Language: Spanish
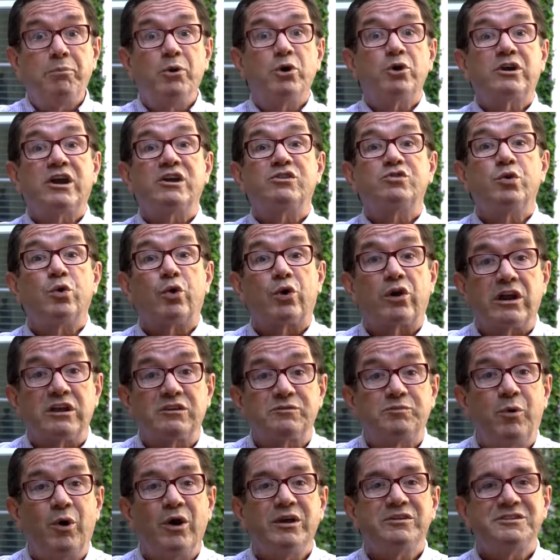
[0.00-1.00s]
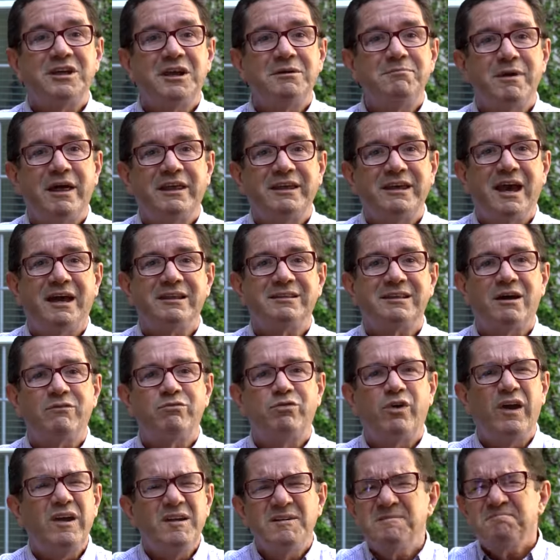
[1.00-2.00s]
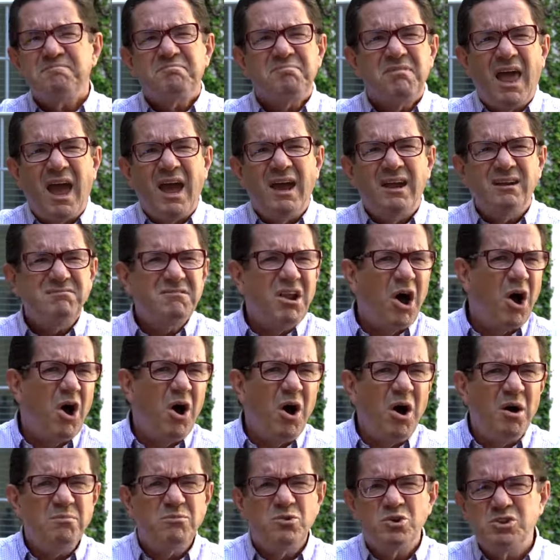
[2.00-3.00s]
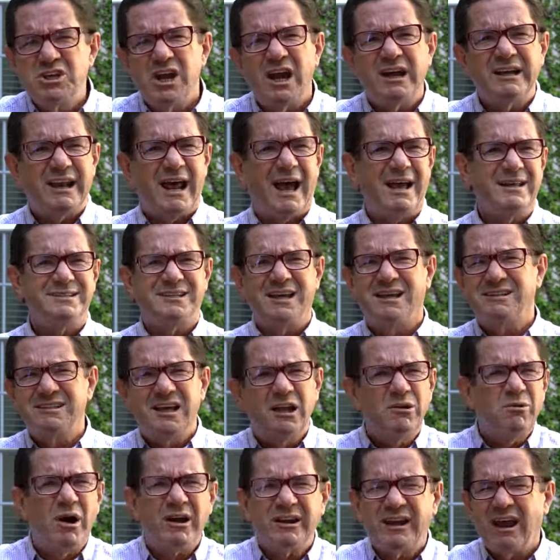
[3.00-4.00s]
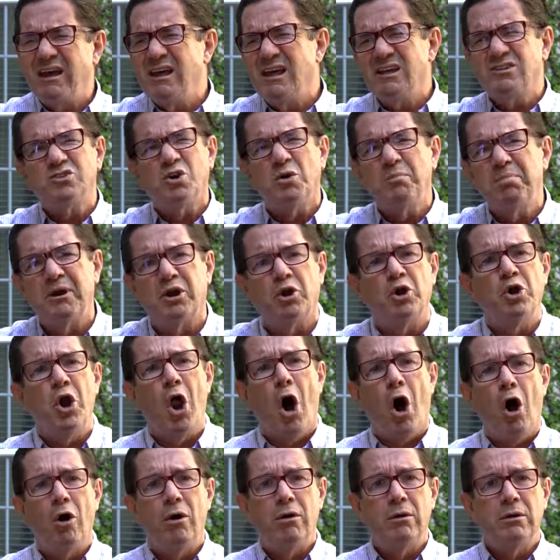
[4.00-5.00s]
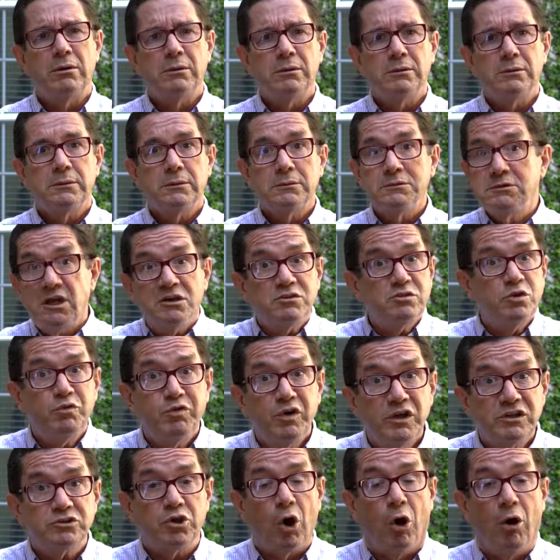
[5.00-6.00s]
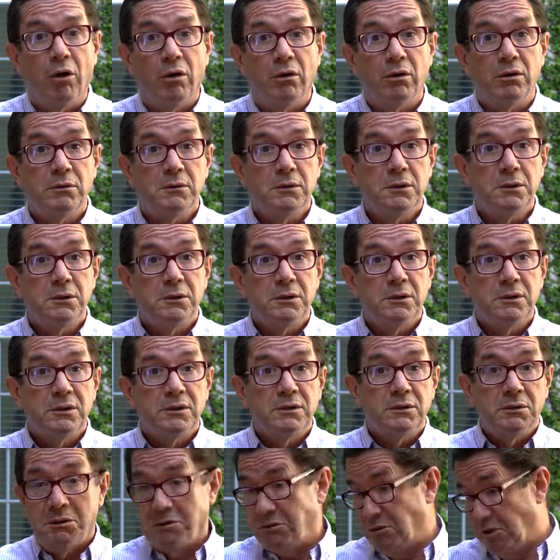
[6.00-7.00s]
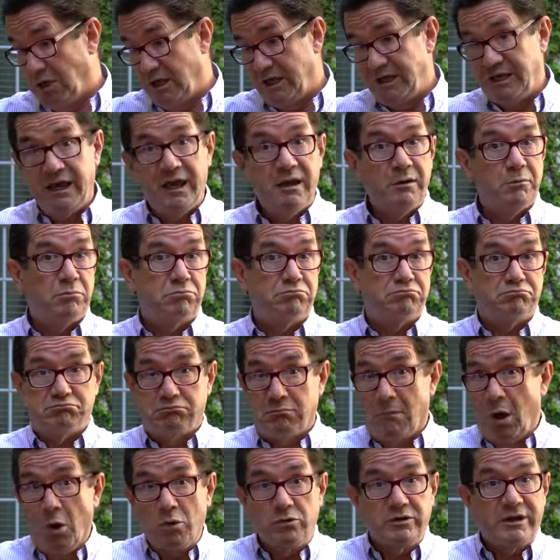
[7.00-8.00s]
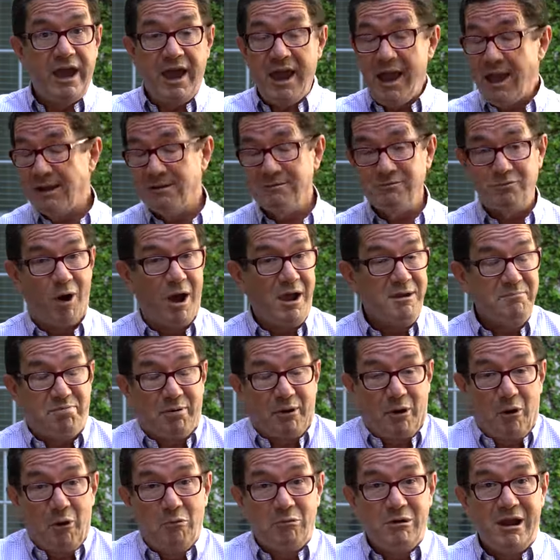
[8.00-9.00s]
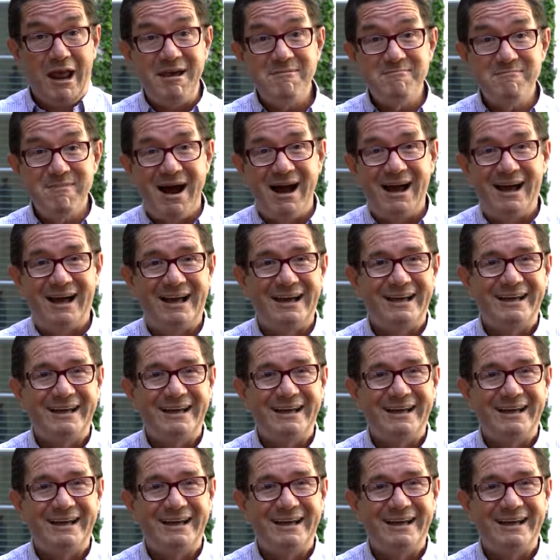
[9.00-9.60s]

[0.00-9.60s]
porque su respuesta inmediata fue, no, muchas gracias, se lo agradezco, pero no. Y eso fue todo. Y yo le dije, ok, no hay problema.